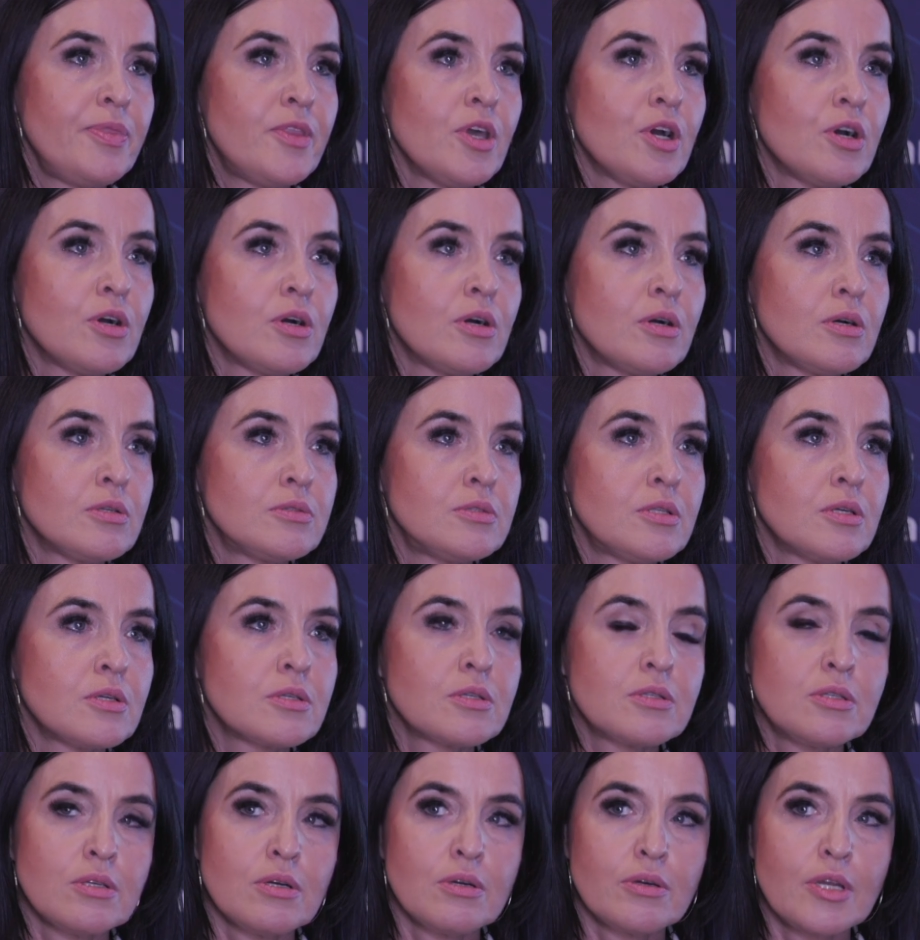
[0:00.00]
do
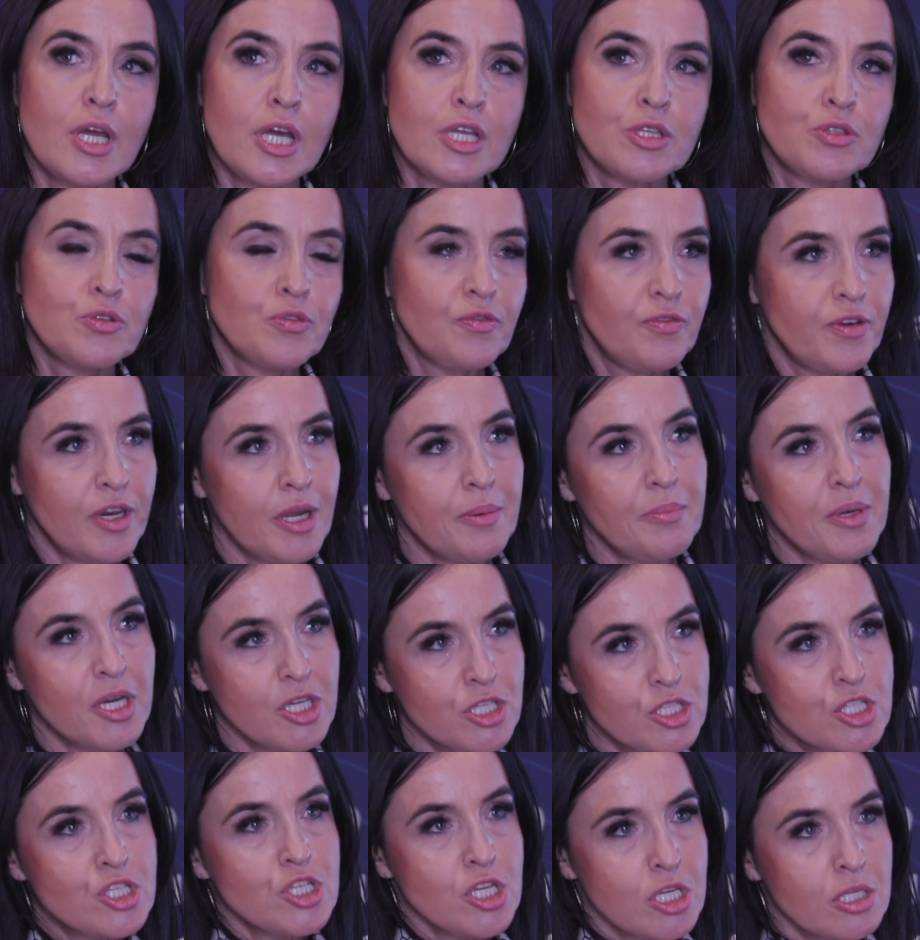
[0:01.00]
doktoratów w
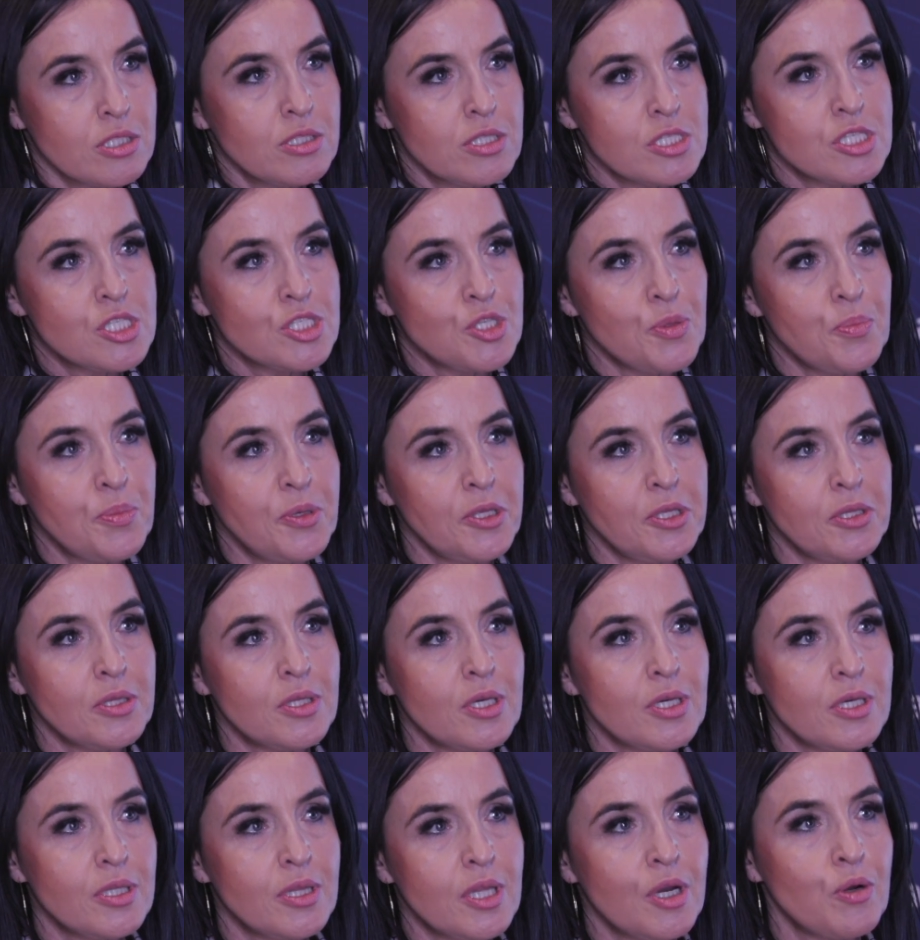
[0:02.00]
ramach trzech
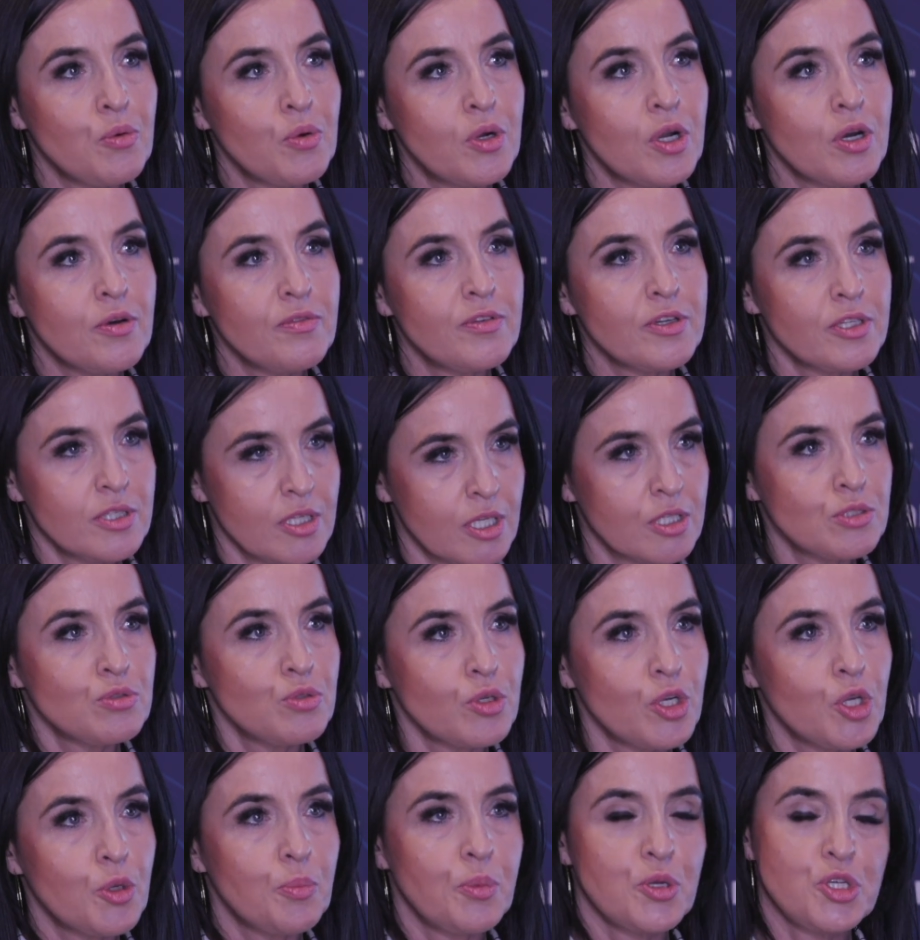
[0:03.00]
dyscyplin naukowych, na
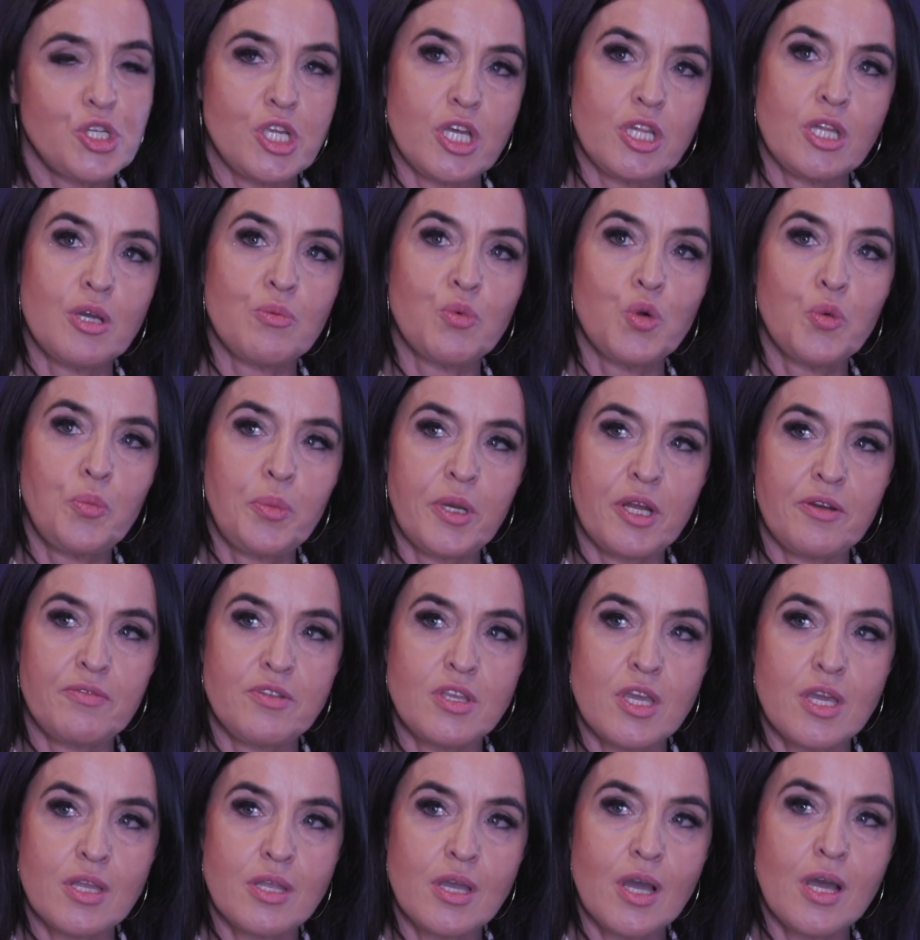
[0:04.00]
których posiadam
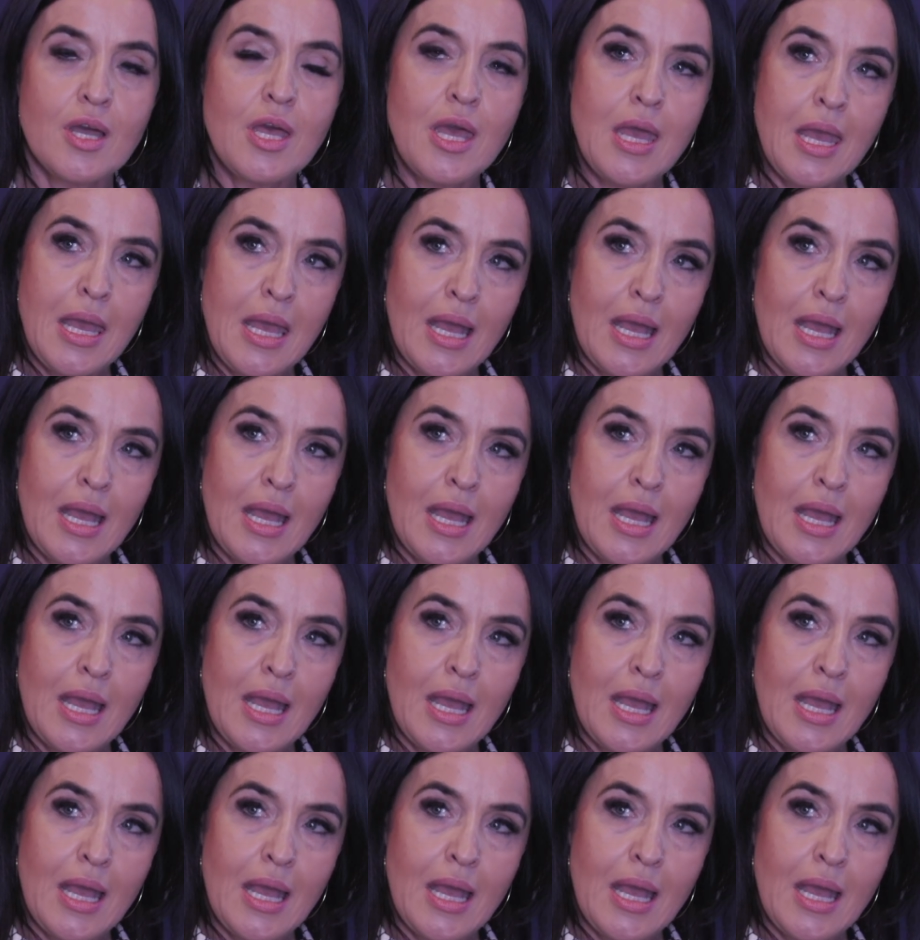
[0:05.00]
uprawnienia.